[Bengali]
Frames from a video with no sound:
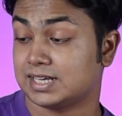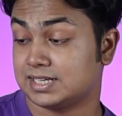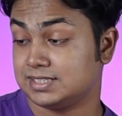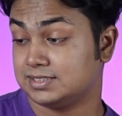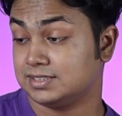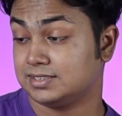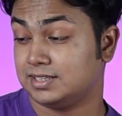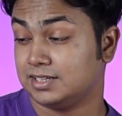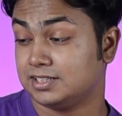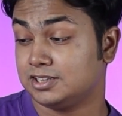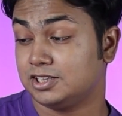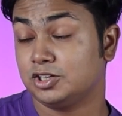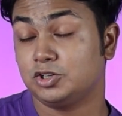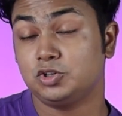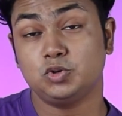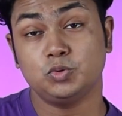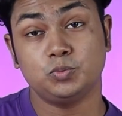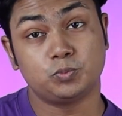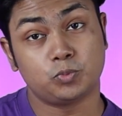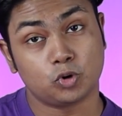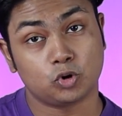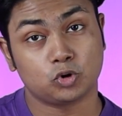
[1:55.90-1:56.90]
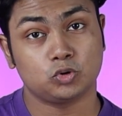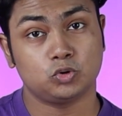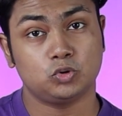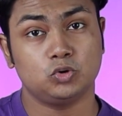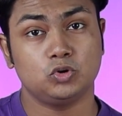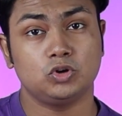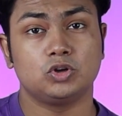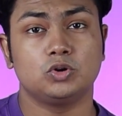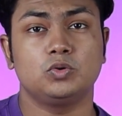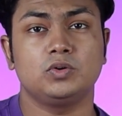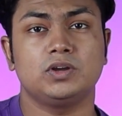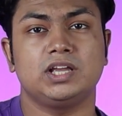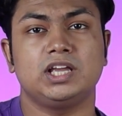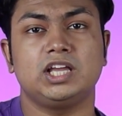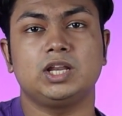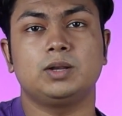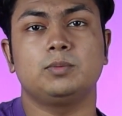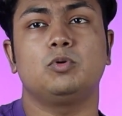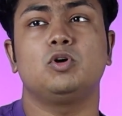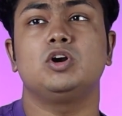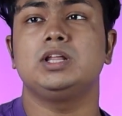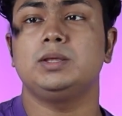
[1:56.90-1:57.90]
সাইজে দেখতে একটু বড় হলেও
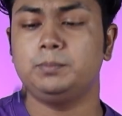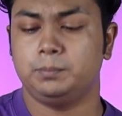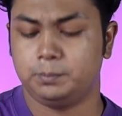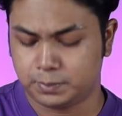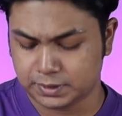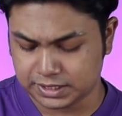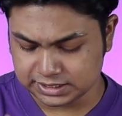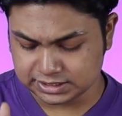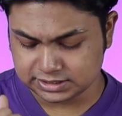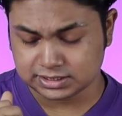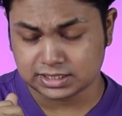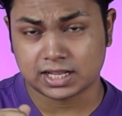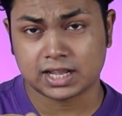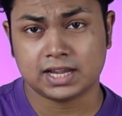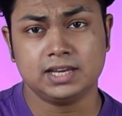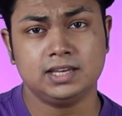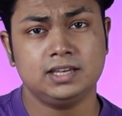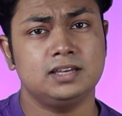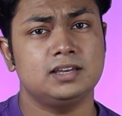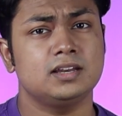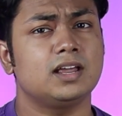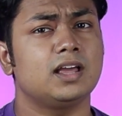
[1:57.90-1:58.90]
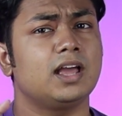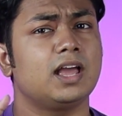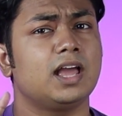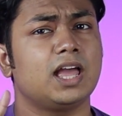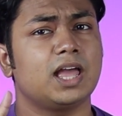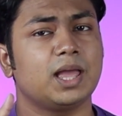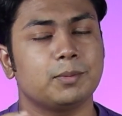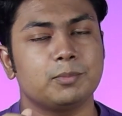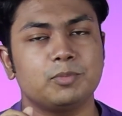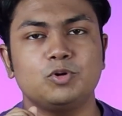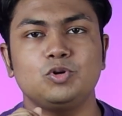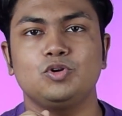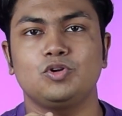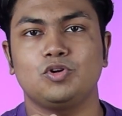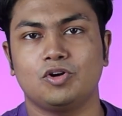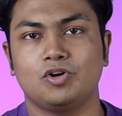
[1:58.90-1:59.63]
এর বডি বেশ লাইট অ্যাবাউট